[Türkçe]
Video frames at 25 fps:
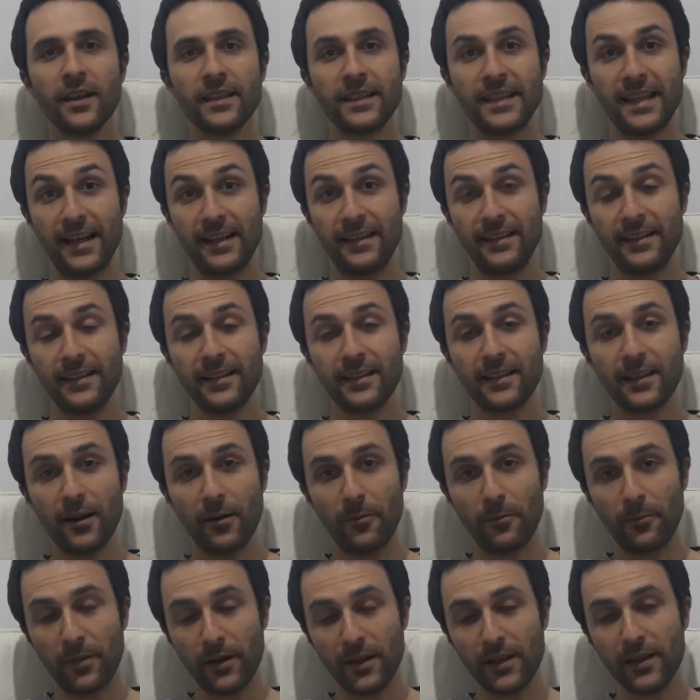kendileri
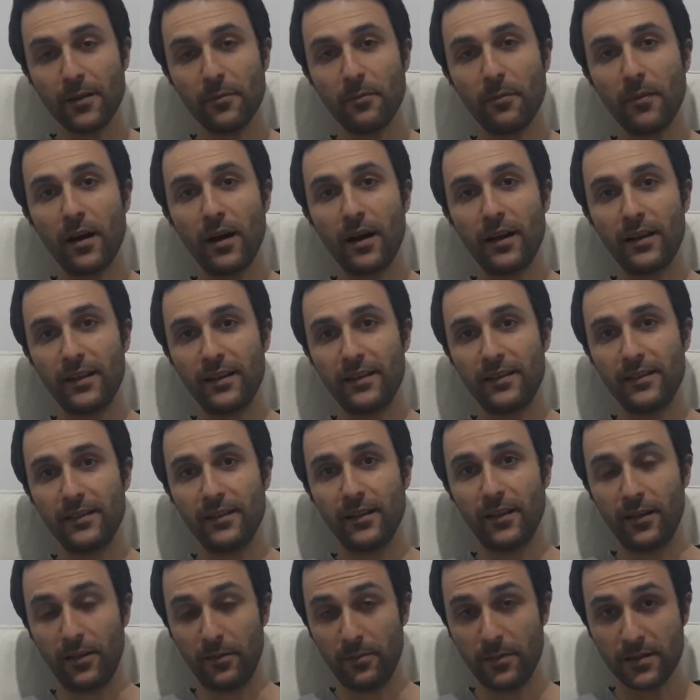kampanya
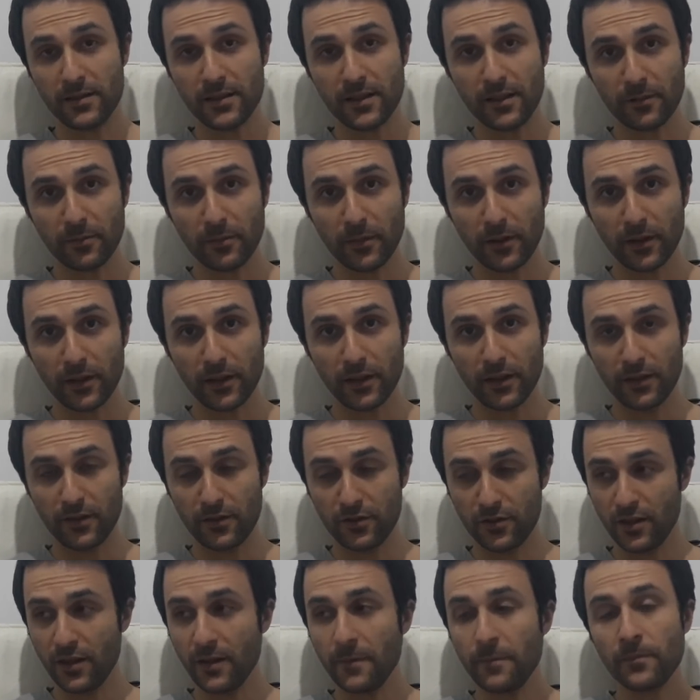mahiyetinde araba satmaya
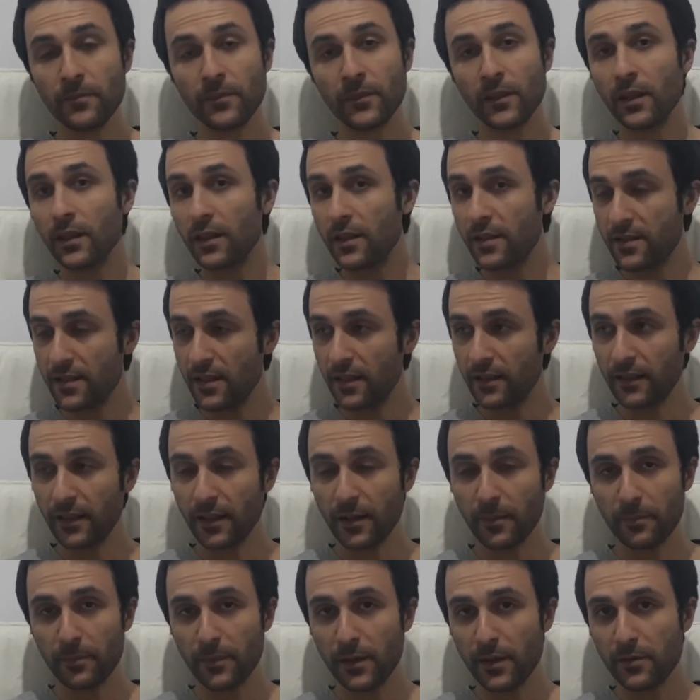gelince ki zaten
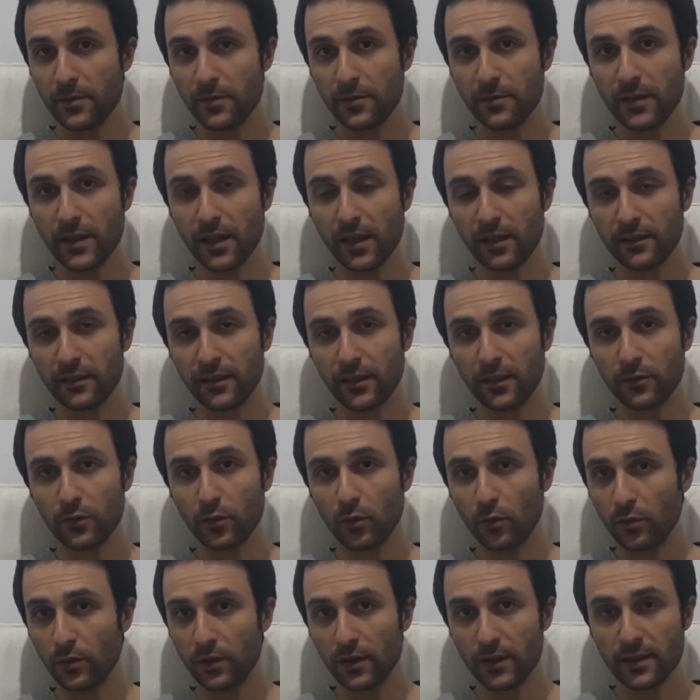hep benim şimdi yan
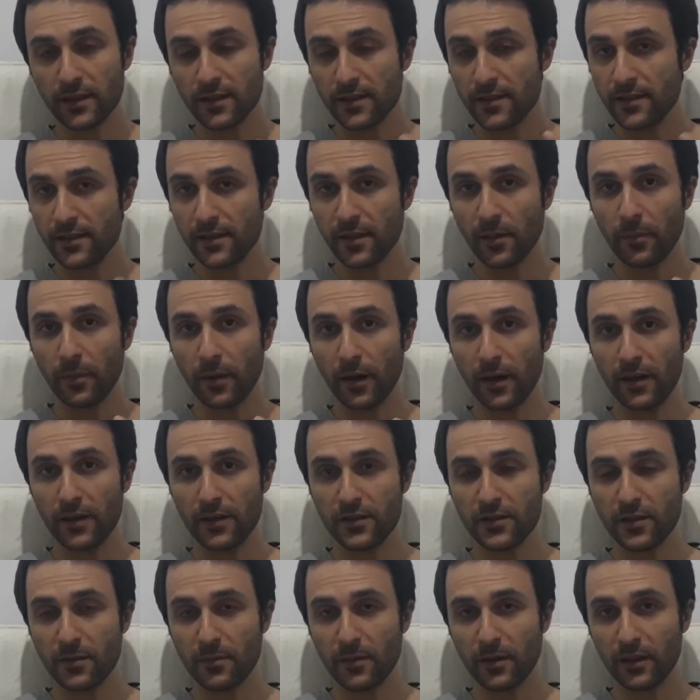tarafta onları da sizinle
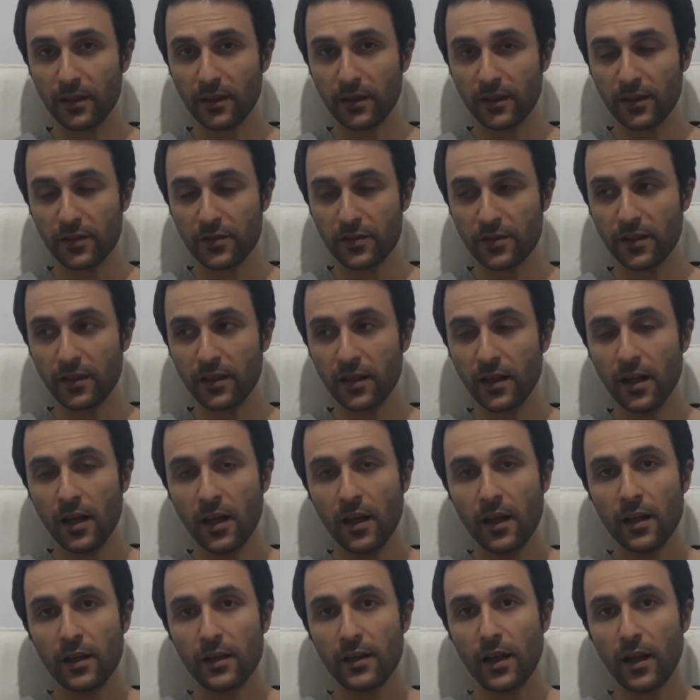paylaşacağım arkadaşlar.
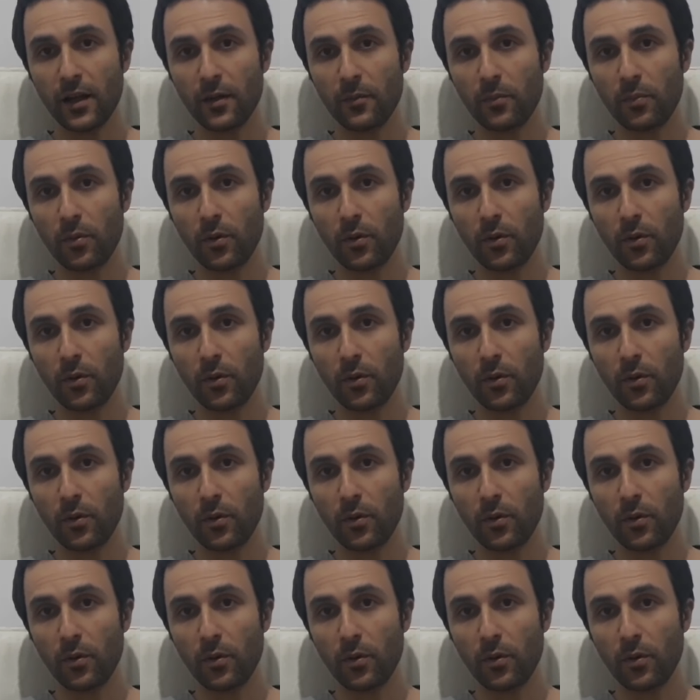Yani